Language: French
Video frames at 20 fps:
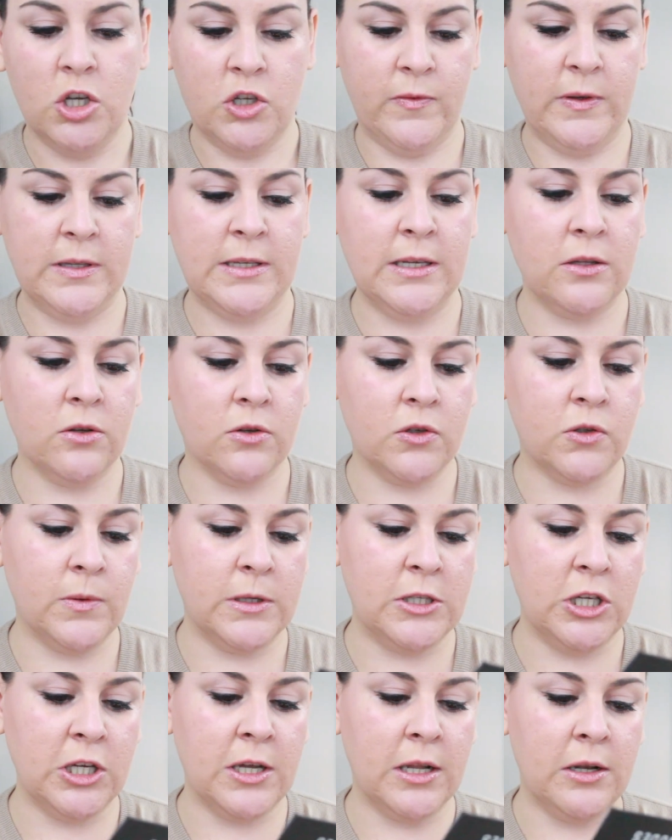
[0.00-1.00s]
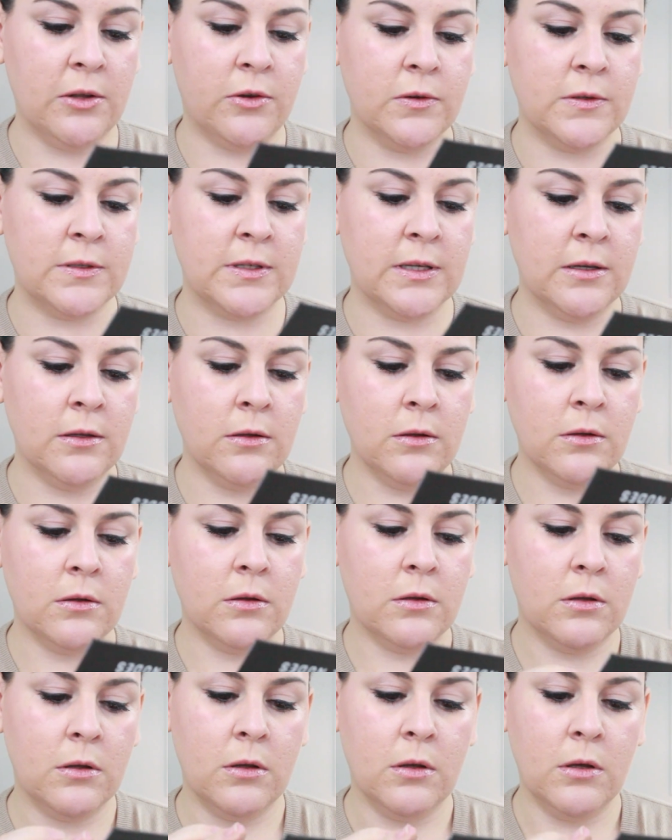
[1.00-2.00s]
Je vais essayer d'en swatcher quelques-uns.
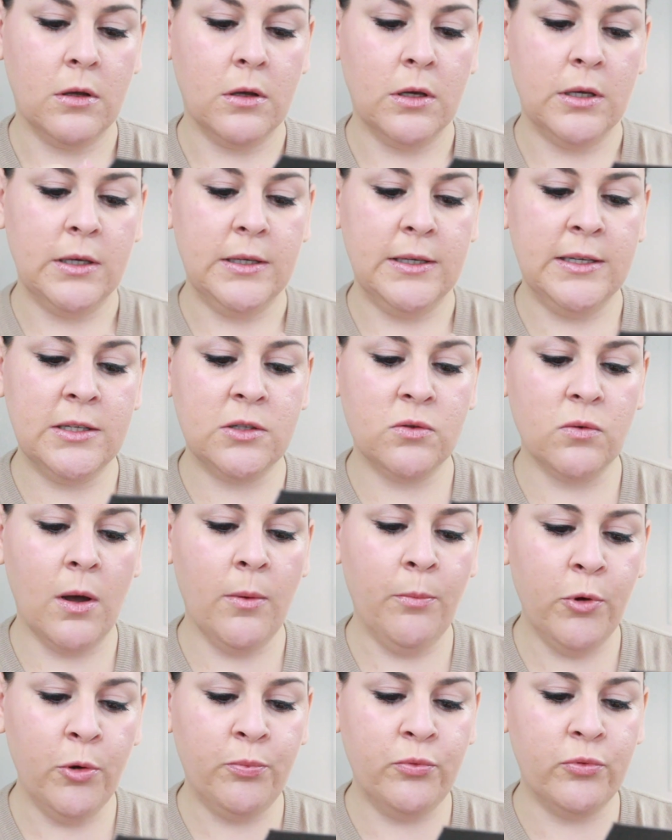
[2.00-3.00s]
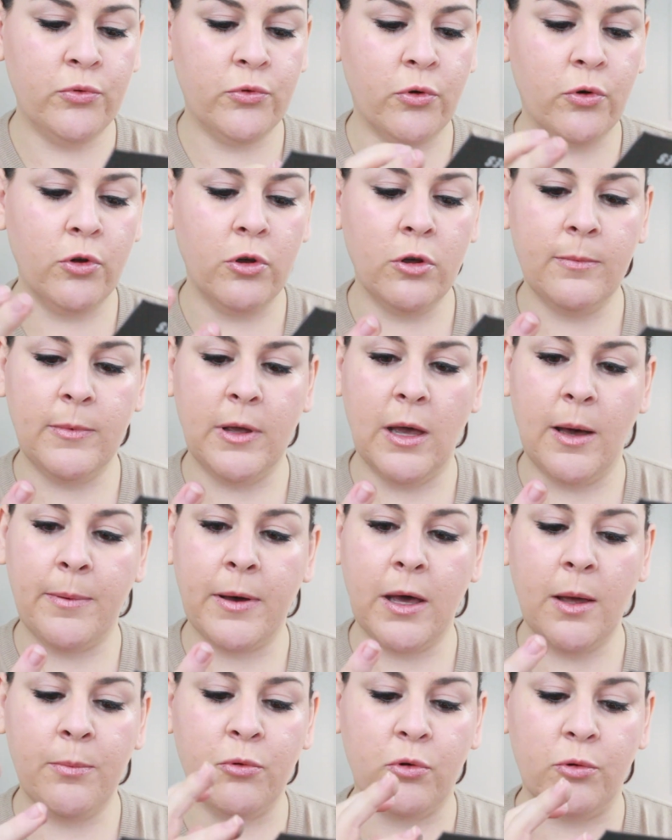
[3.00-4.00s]
Ils sont un peu poudreux mais
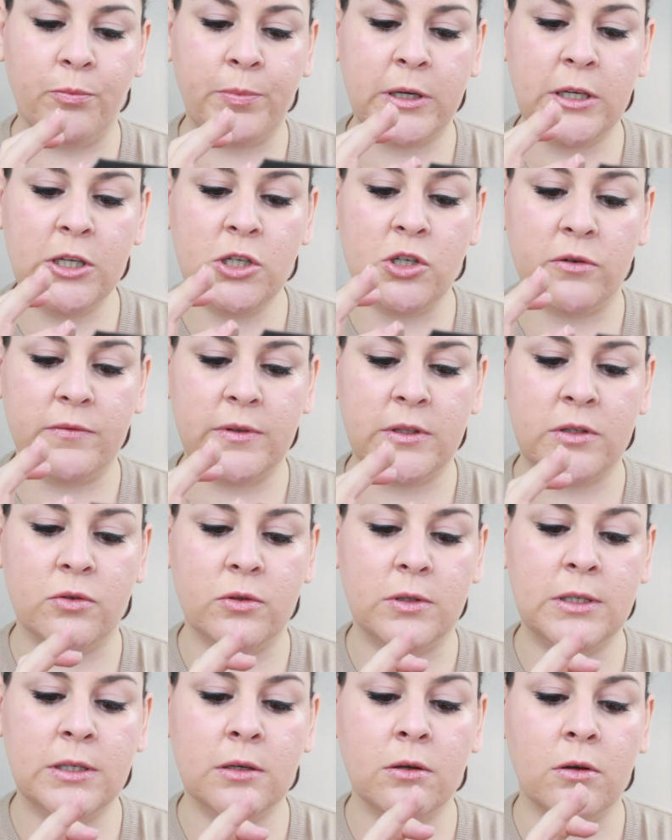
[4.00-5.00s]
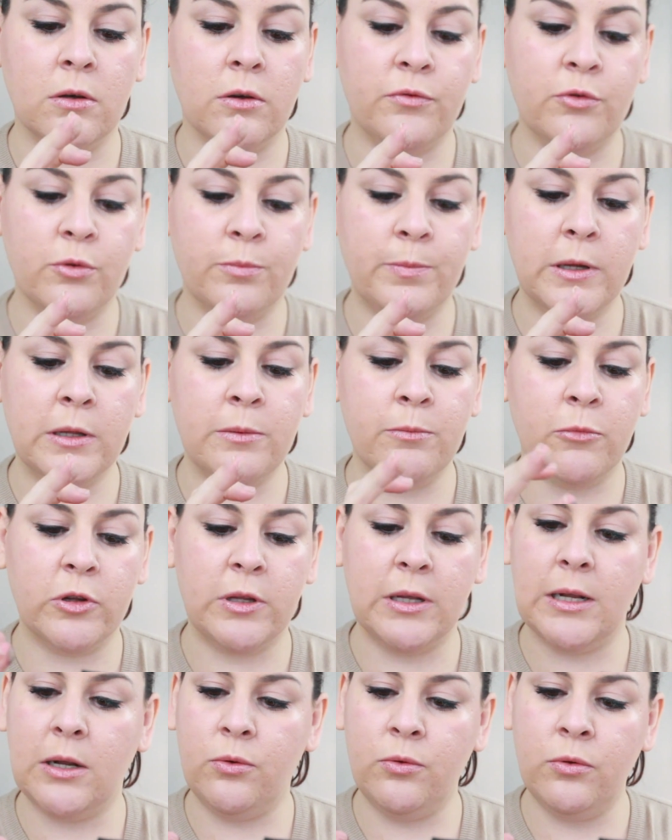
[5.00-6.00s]
après pour le prix j'ai envie de te dire euh, faut pas
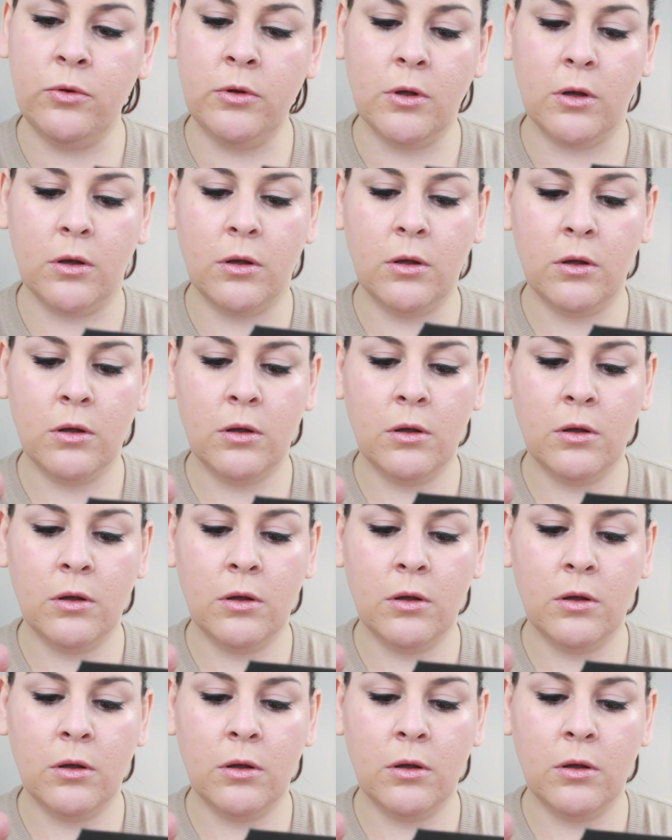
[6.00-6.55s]
demander la lune.